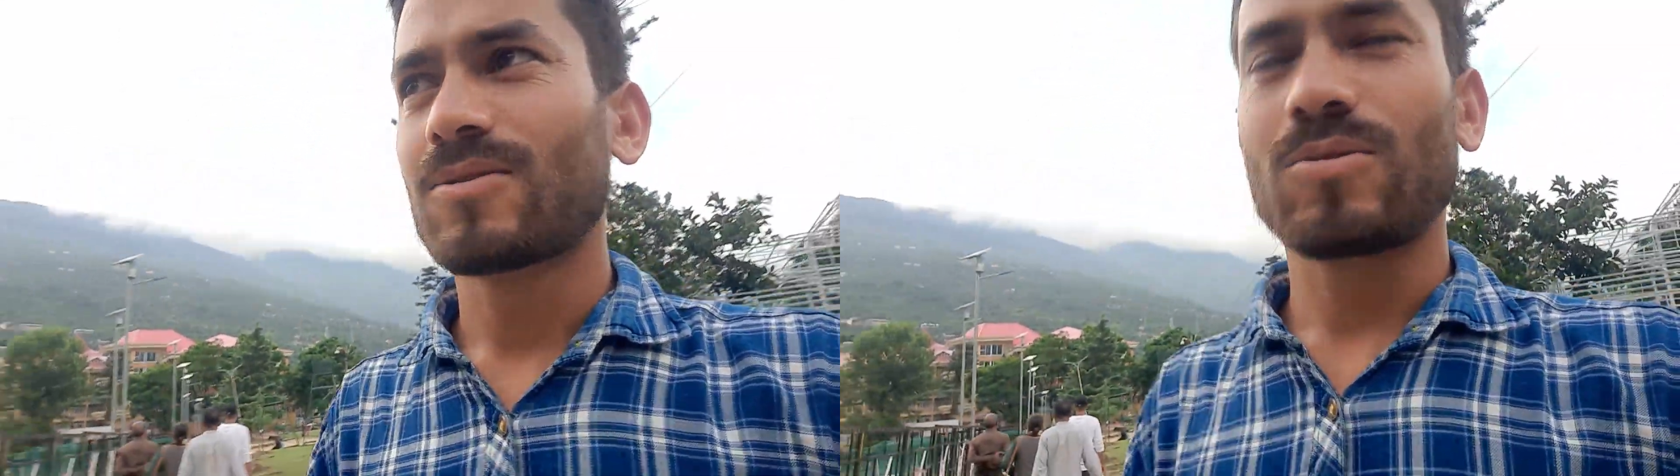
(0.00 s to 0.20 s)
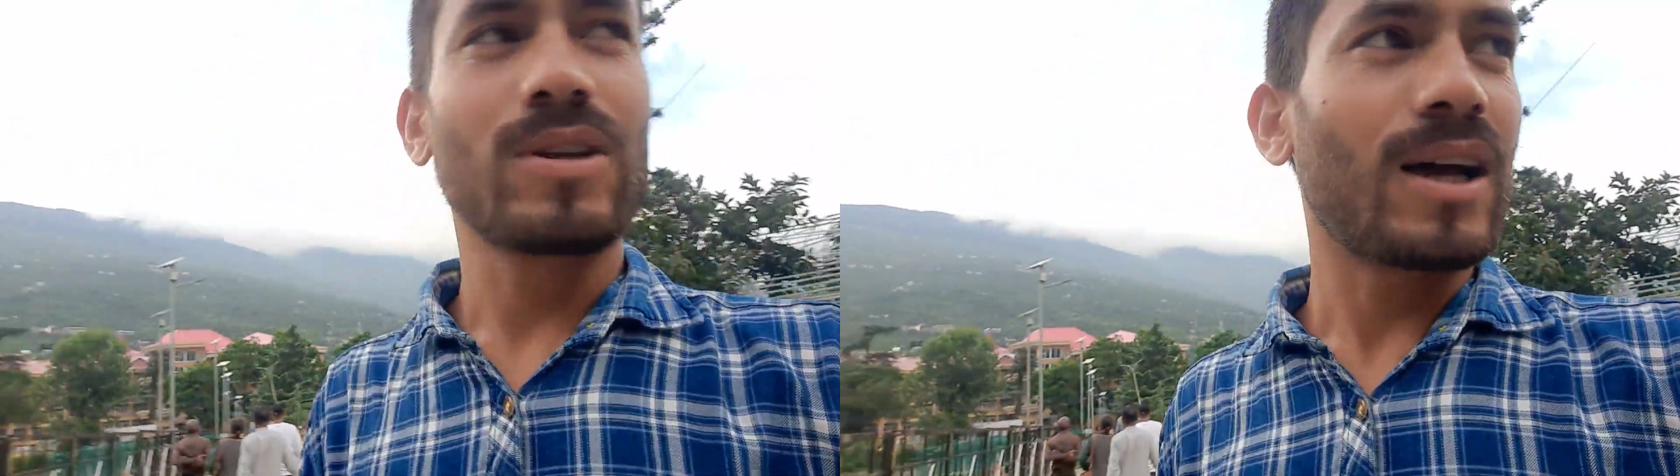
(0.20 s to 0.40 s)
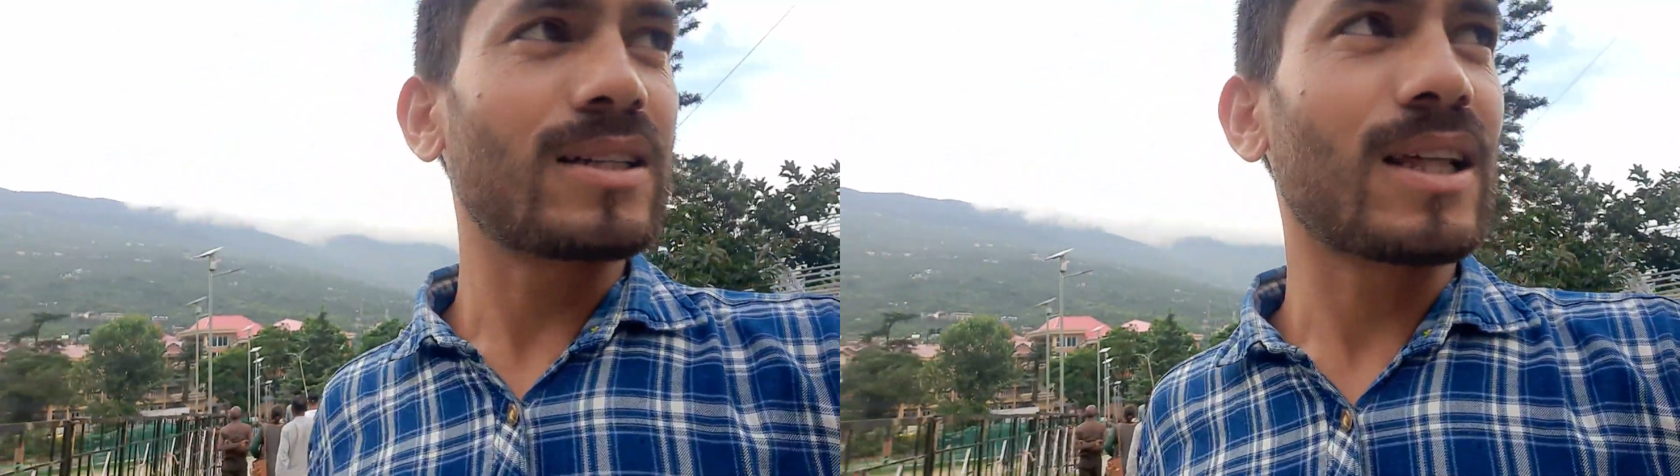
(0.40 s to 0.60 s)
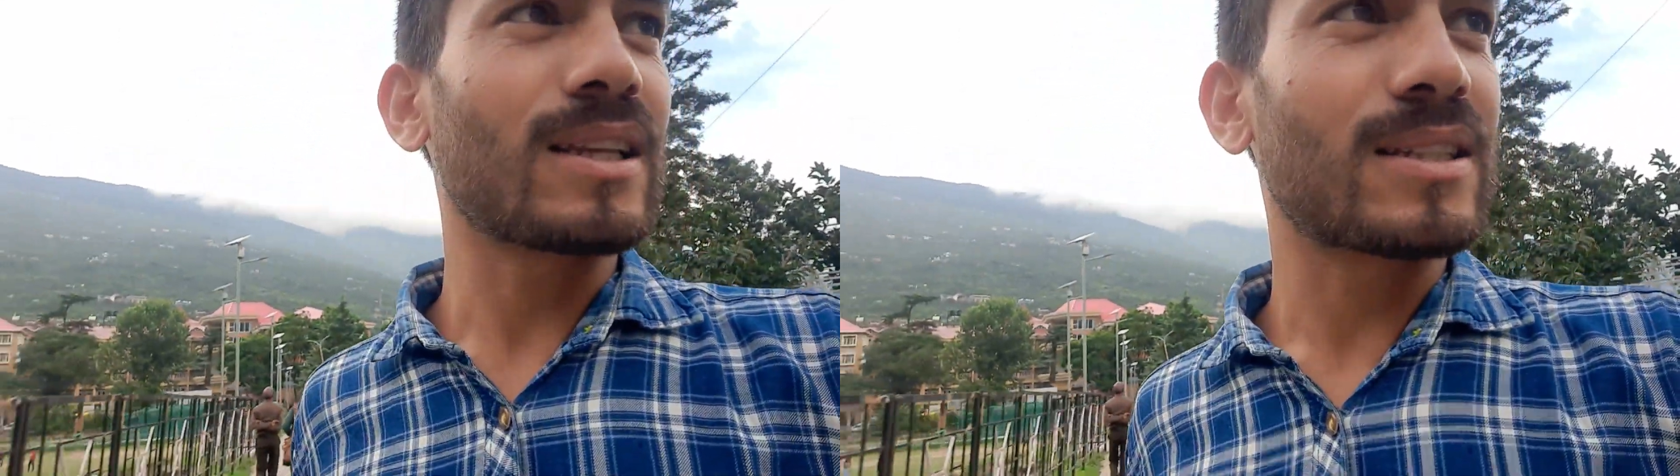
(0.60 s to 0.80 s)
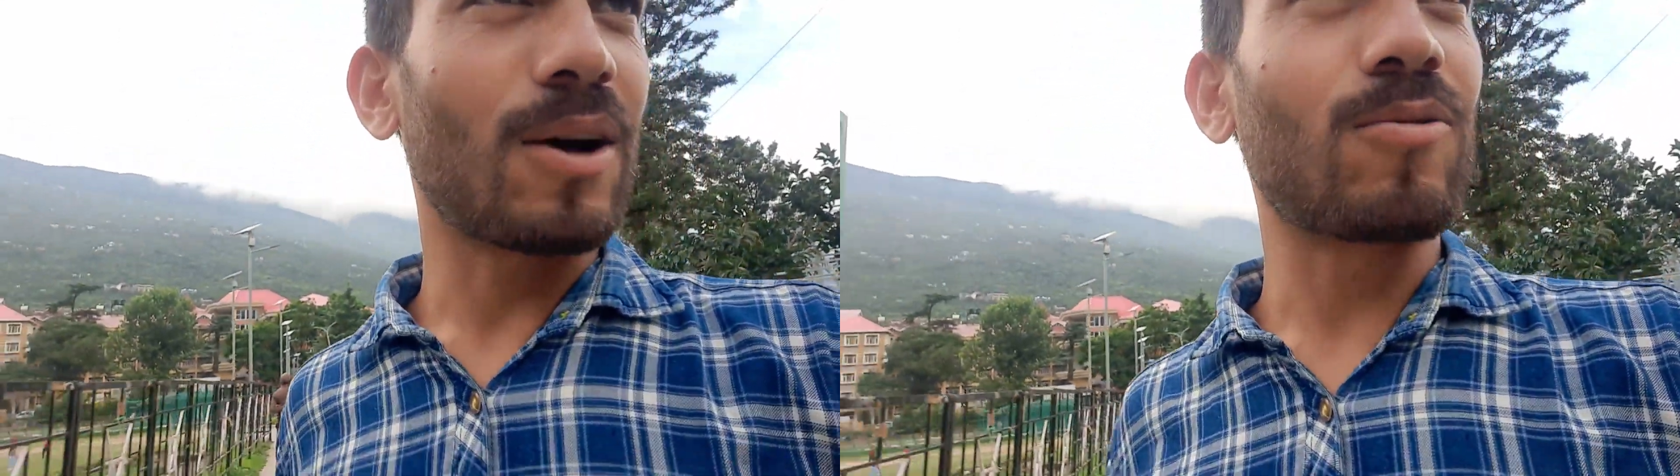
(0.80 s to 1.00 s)
तो यहाँ
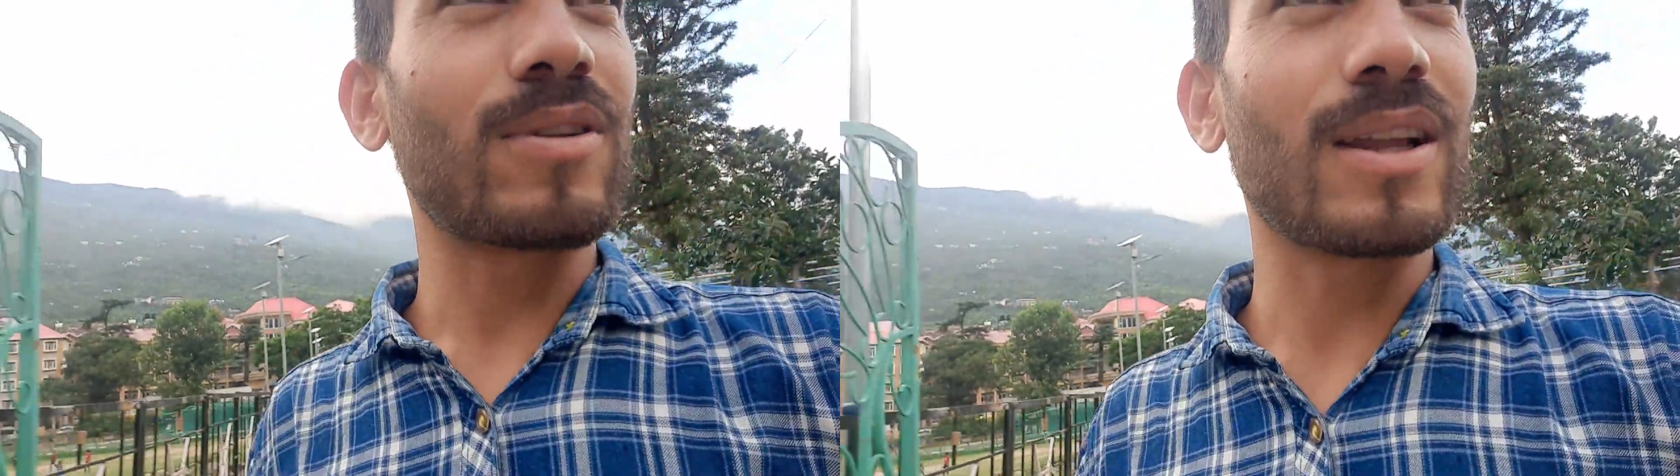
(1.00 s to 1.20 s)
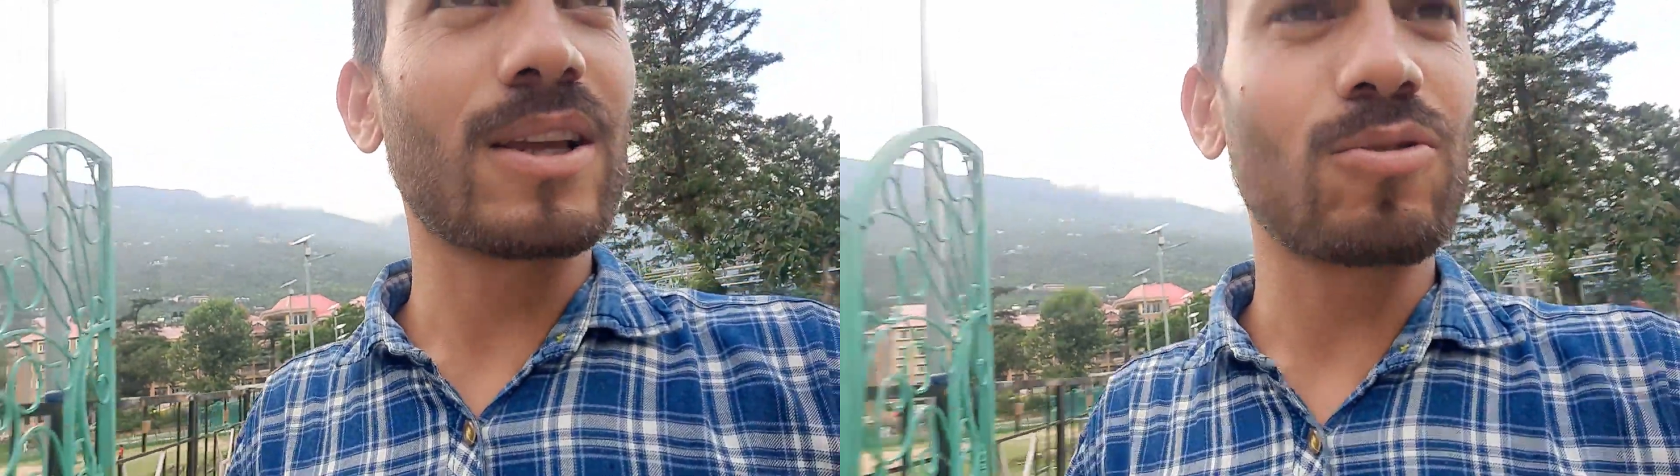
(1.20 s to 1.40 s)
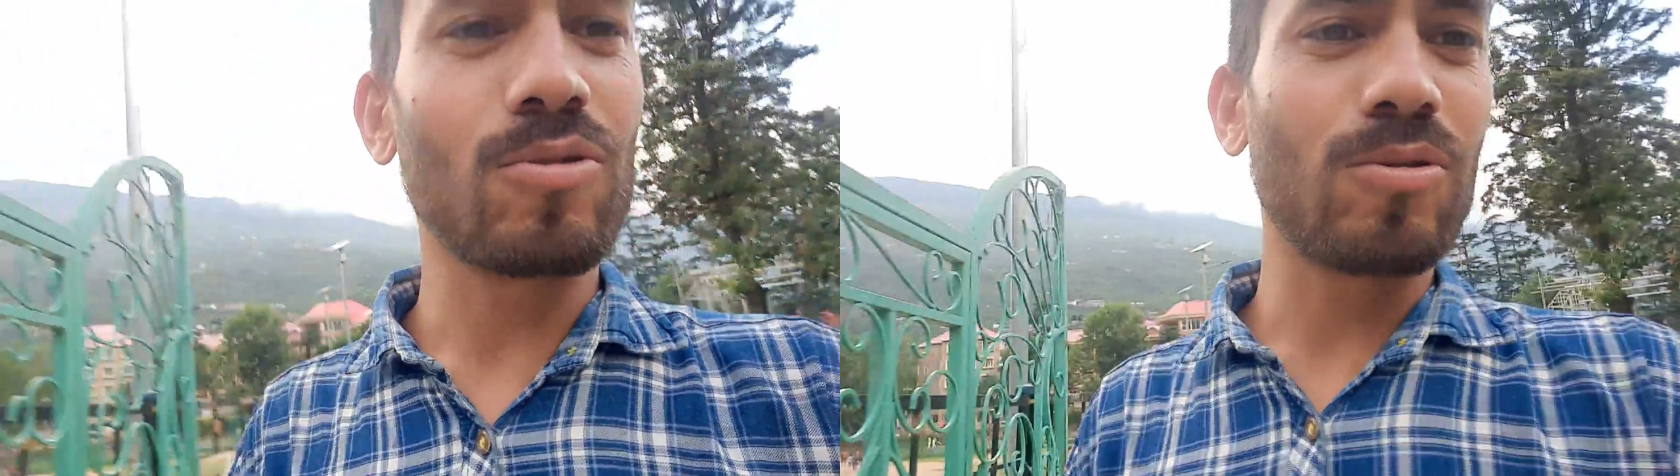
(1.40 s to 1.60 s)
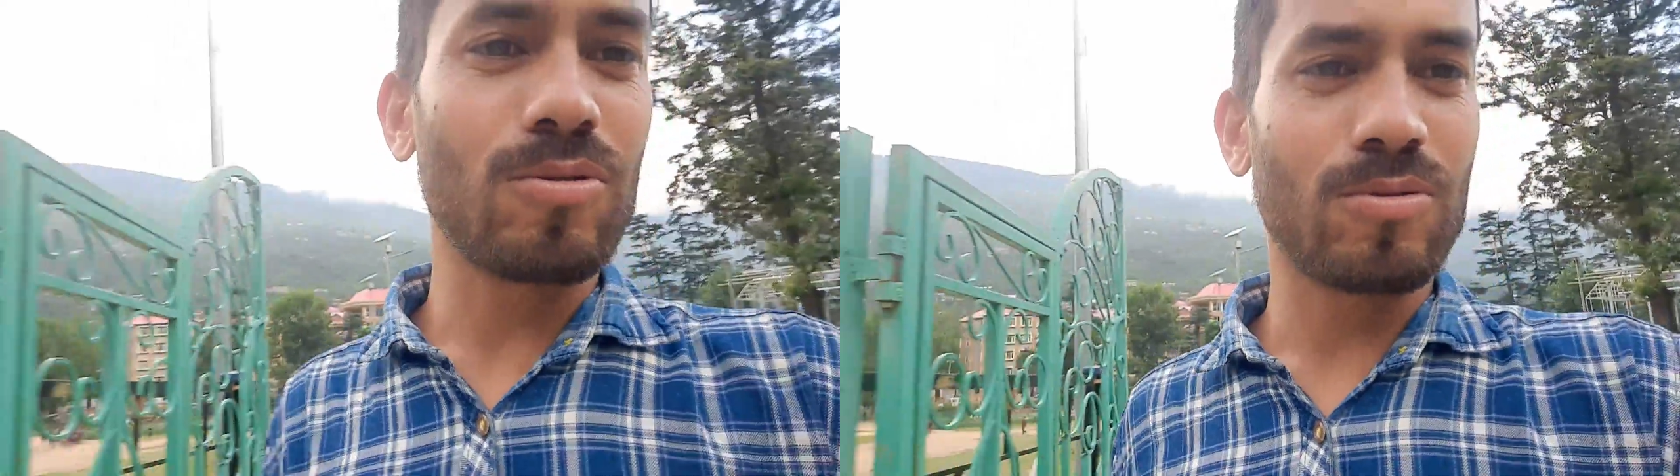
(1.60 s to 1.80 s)
ज़्यादा साउंड रहेगी तो